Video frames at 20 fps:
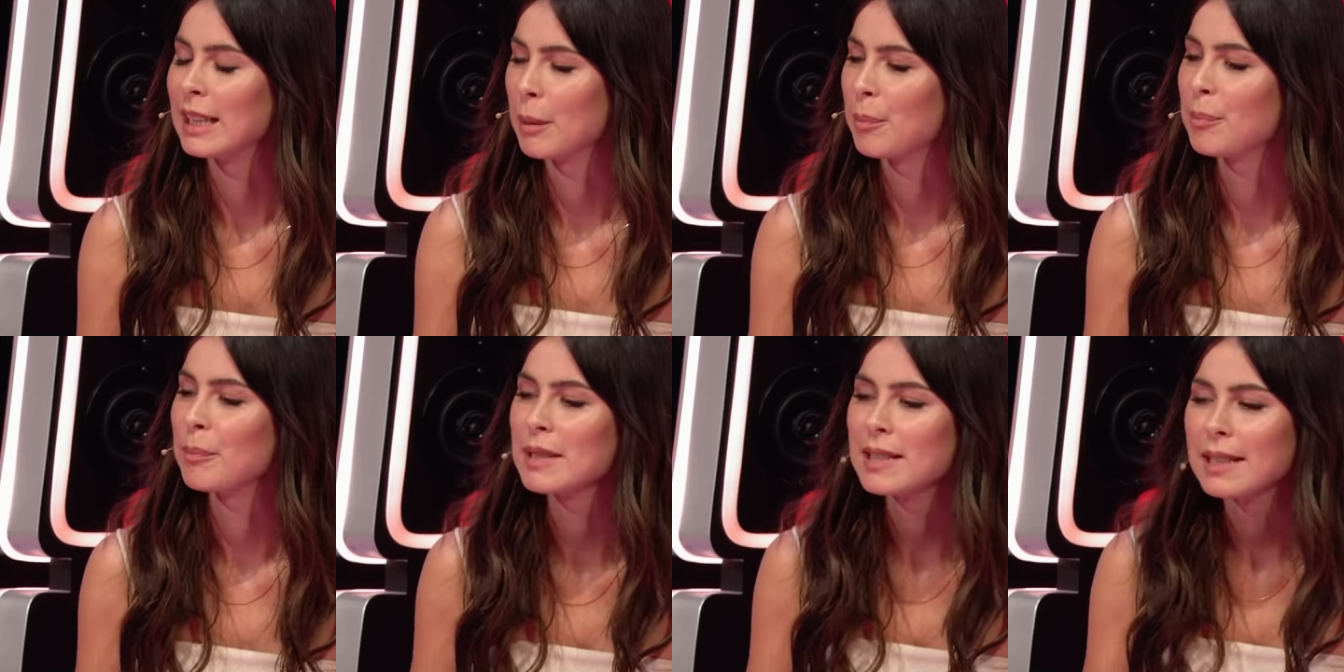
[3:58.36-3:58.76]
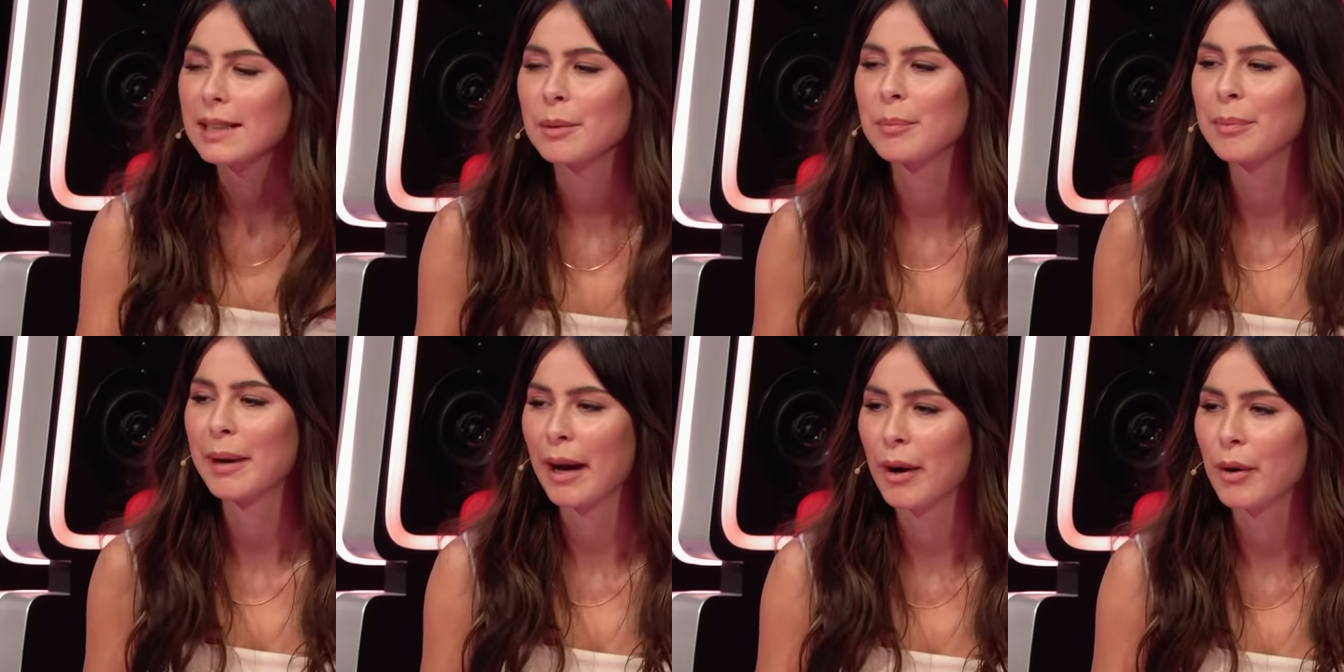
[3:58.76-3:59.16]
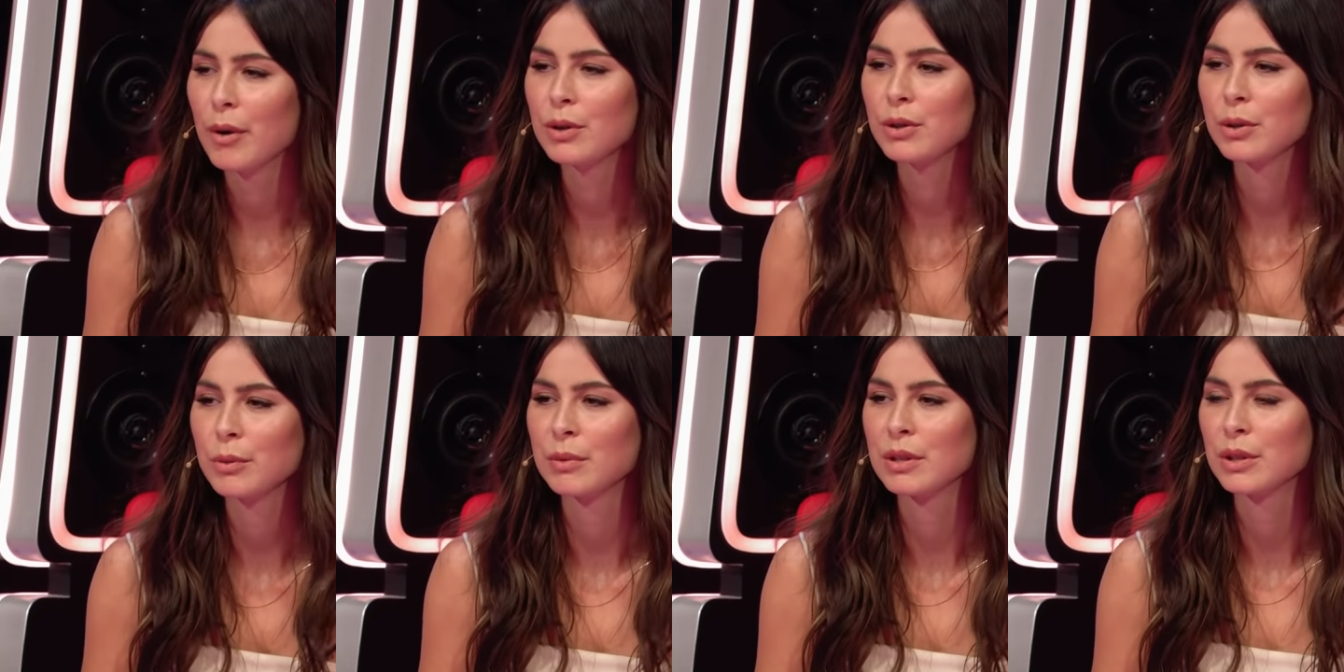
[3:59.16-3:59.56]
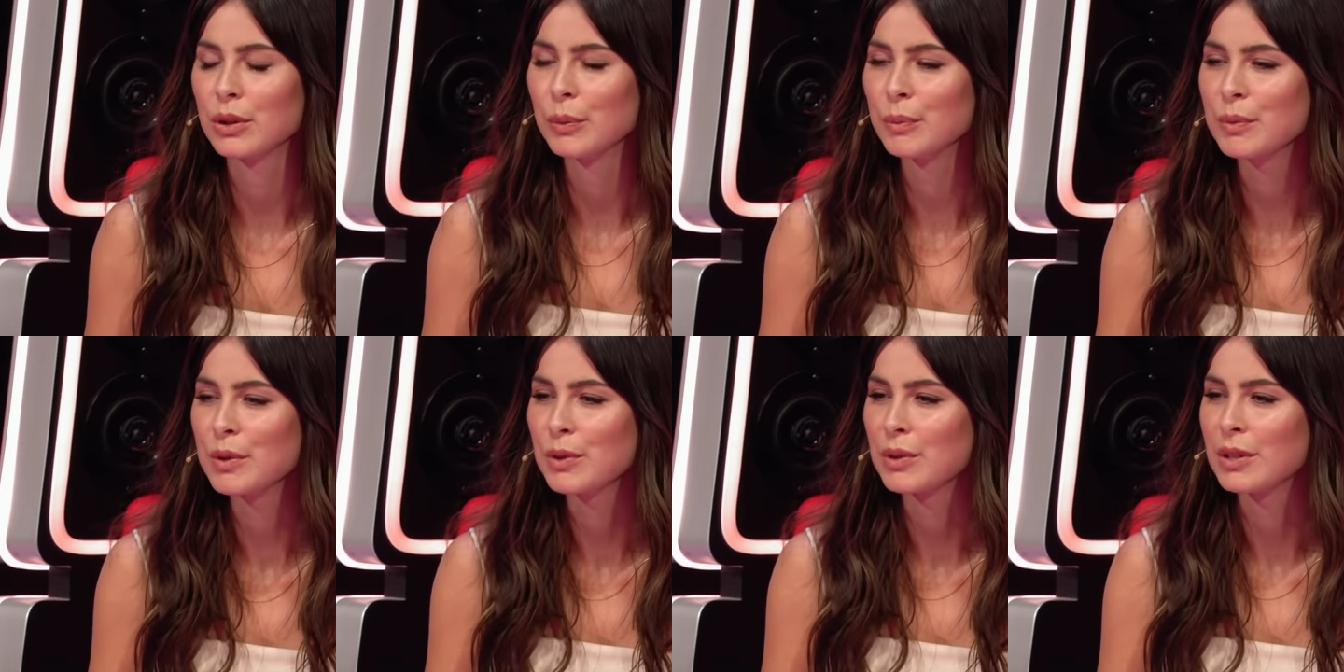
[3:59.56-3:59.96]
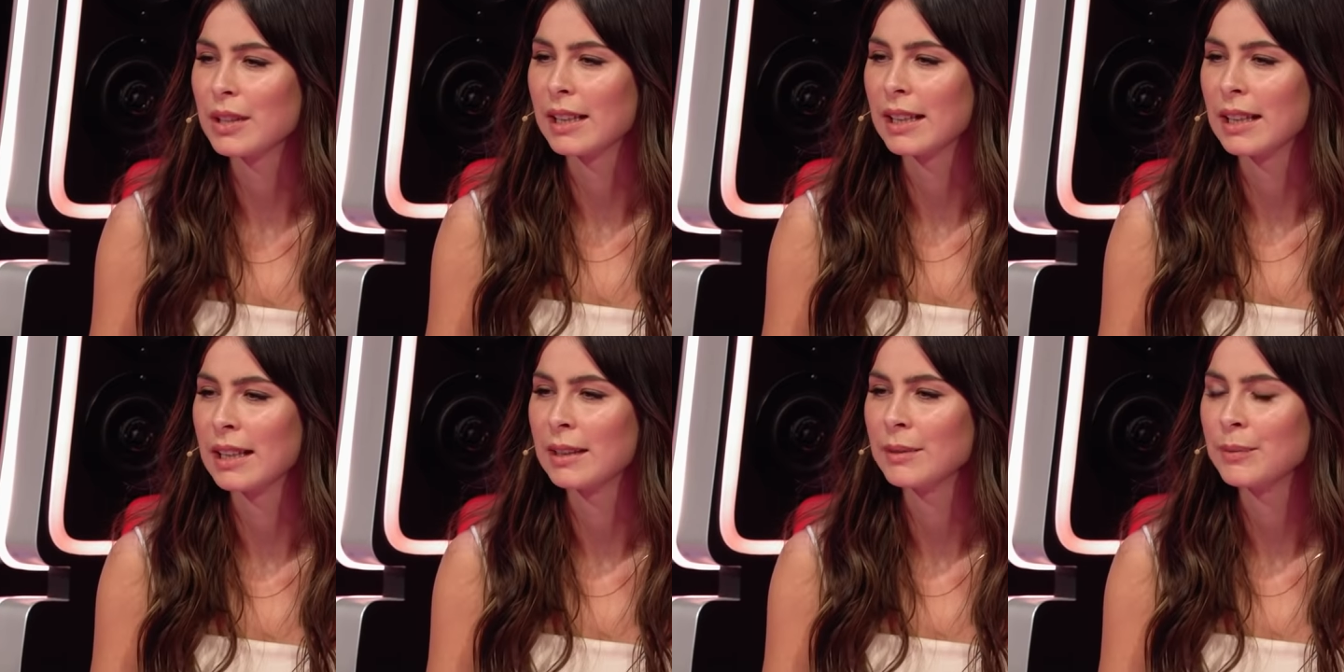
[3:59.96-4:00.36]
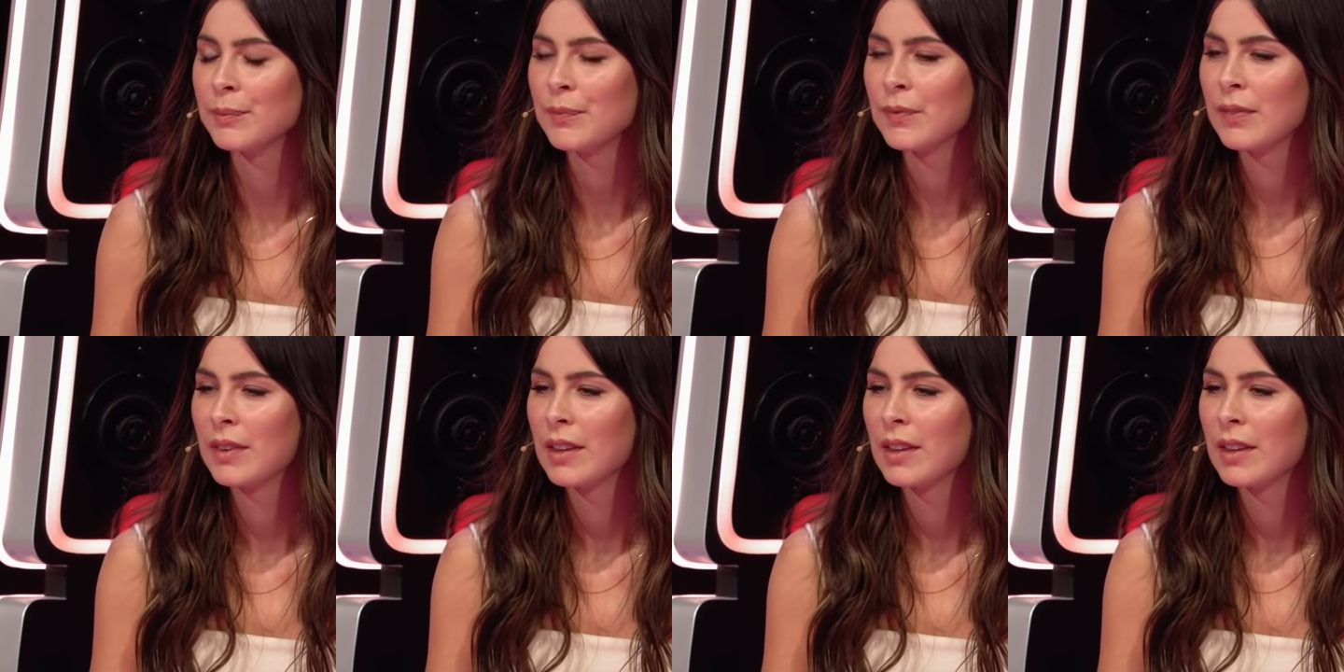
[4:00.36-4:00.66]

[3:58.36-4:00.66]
Ich habe ein bisschen gebraucht, um mich umzudrehen,